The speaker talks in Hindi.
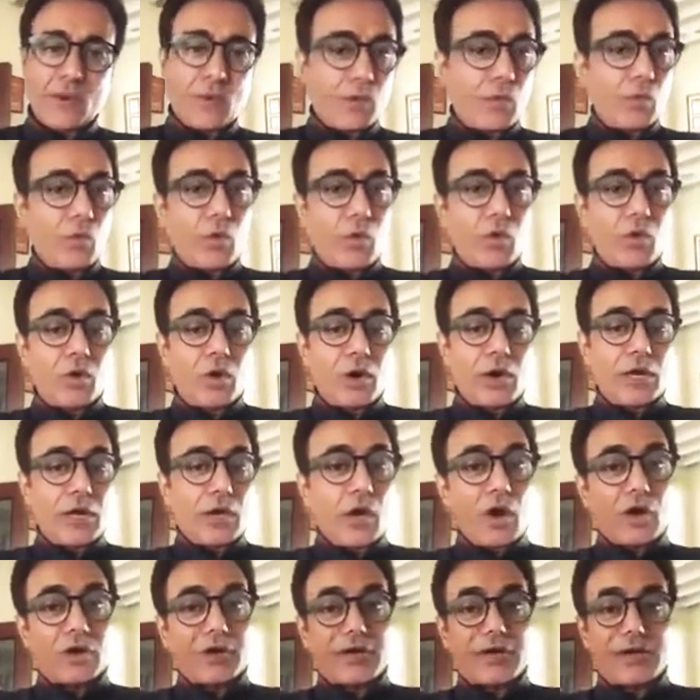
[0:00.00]
और वो
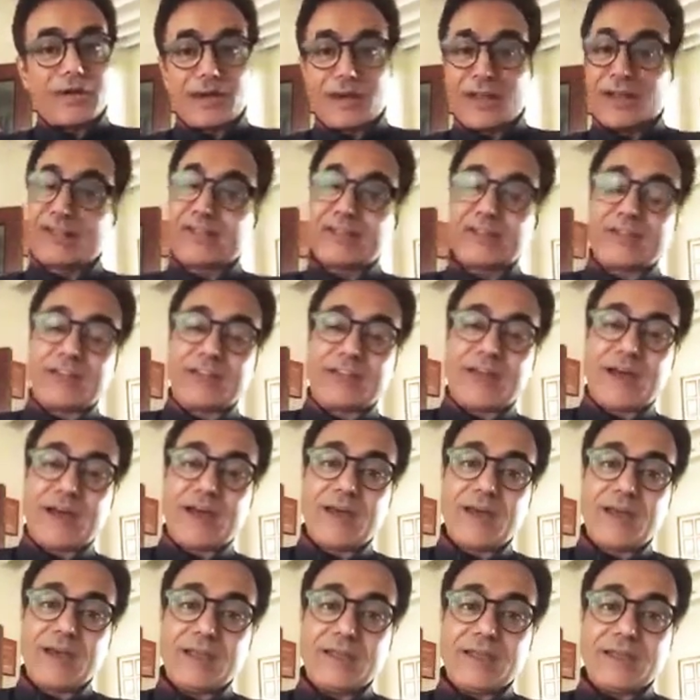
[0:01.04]
अलौकिक रथ दिया
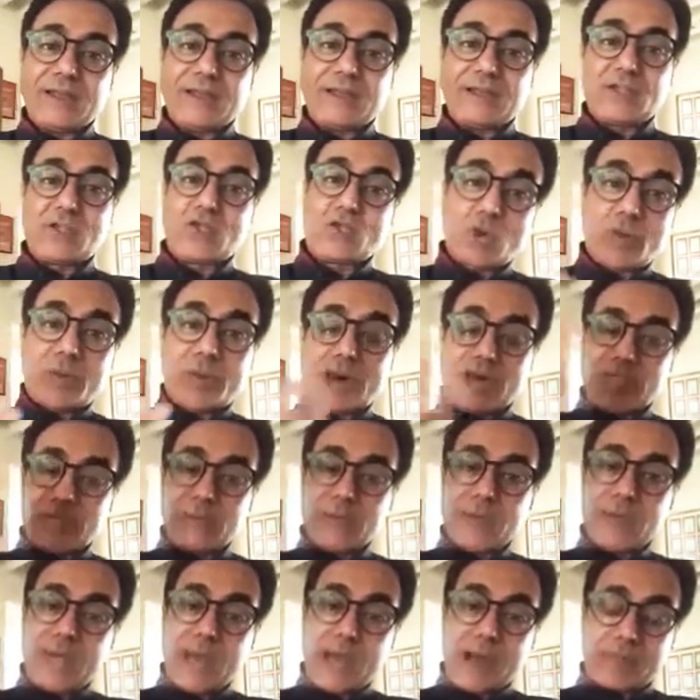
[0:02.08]
जिसको
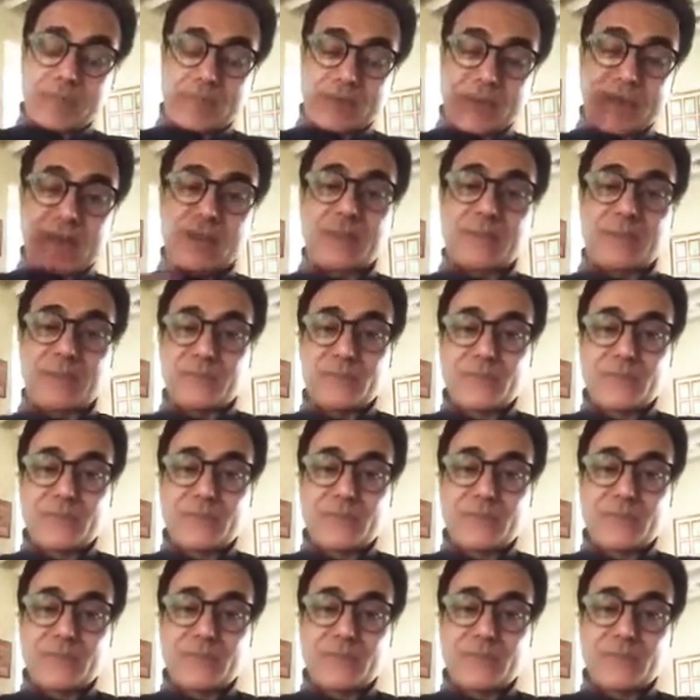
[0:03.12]
बाद में आपने